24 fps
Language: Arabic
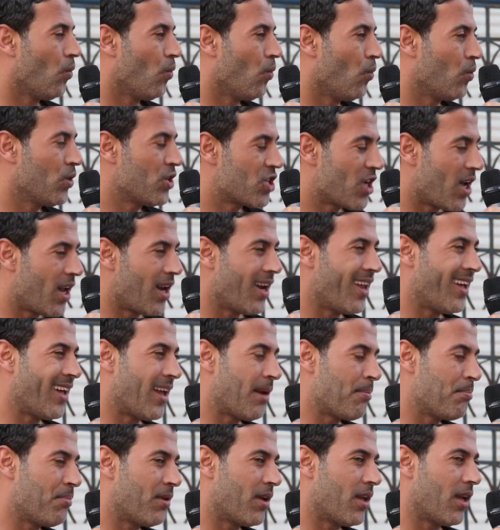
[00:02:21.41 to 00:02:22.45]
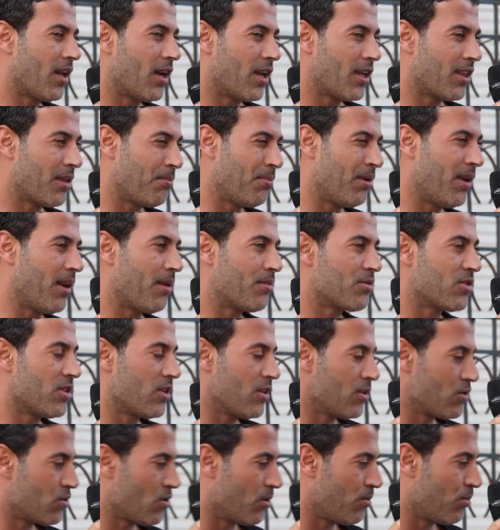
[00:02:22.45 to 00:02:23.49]
وان شاء الله يا ربي كان كتب لنا باش
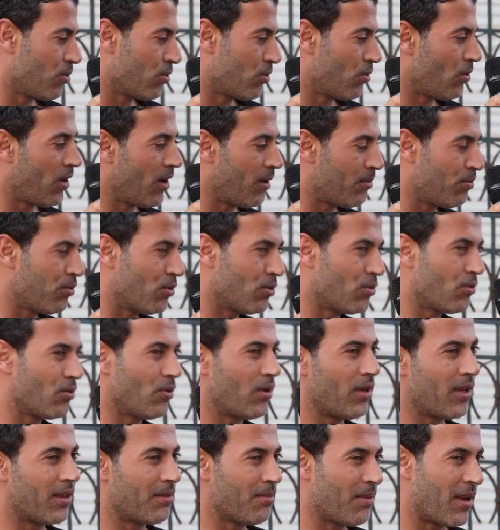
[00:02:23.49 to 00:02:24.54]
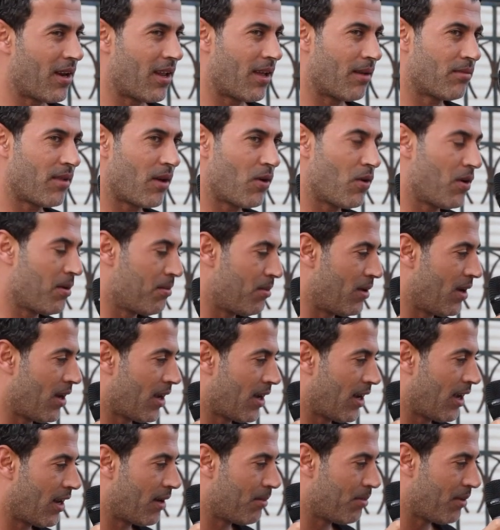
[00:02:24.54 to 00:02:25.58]
ننزل البطوله البونتو اللي تمركم تاع وائل
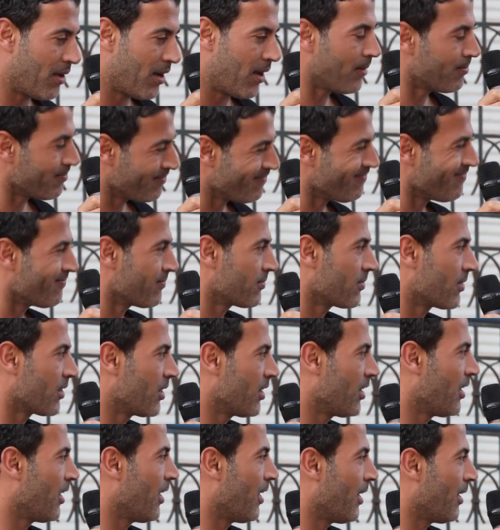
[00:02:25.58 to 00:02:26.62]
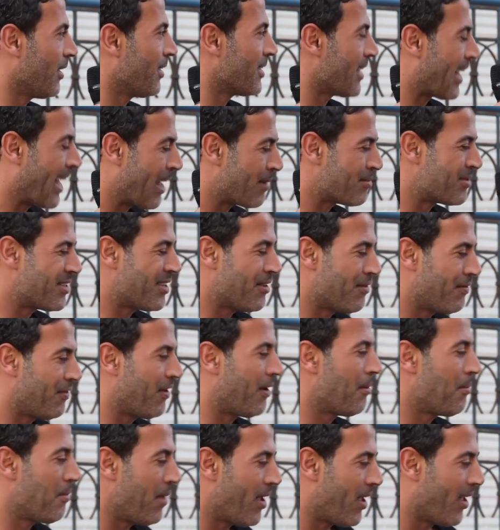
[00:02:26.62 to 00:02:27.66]
باللكحه البارح 50%
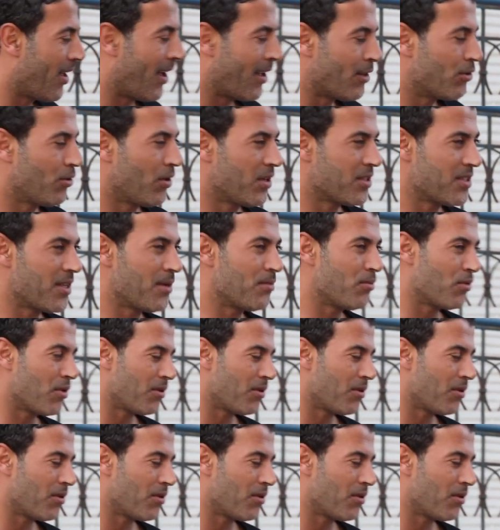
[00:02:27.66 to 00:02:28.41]
عنده حسابه